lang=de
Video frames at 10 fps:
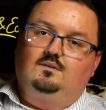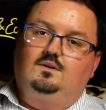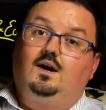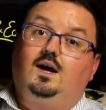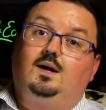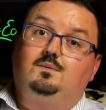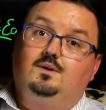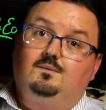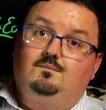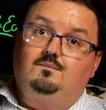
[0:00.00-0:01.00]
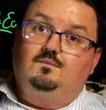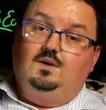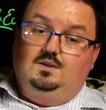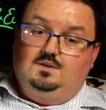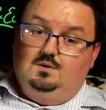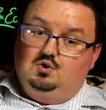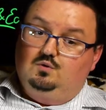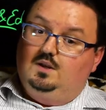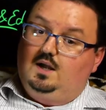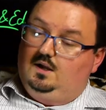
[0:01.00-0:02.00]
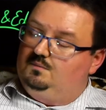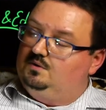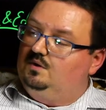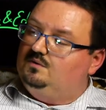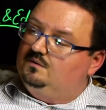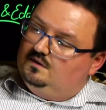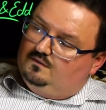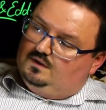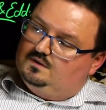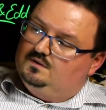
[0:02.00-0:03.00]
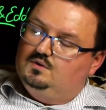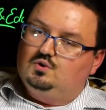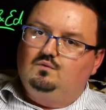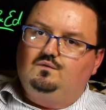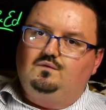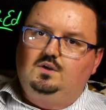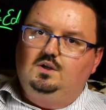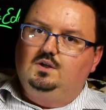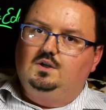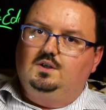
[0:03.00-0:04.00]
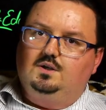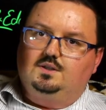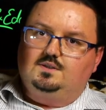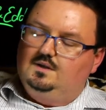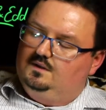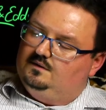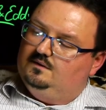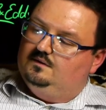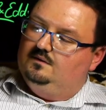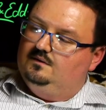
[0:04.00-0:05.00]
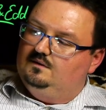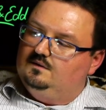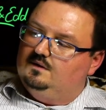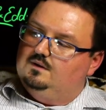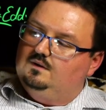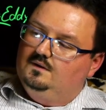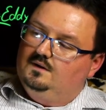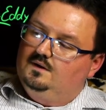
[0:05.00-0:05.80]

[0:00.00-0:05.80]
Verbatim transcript: Der Abraham, der ist ja schon lange mit Gott unterwegs, schon viele Jahrzehnte. Okay?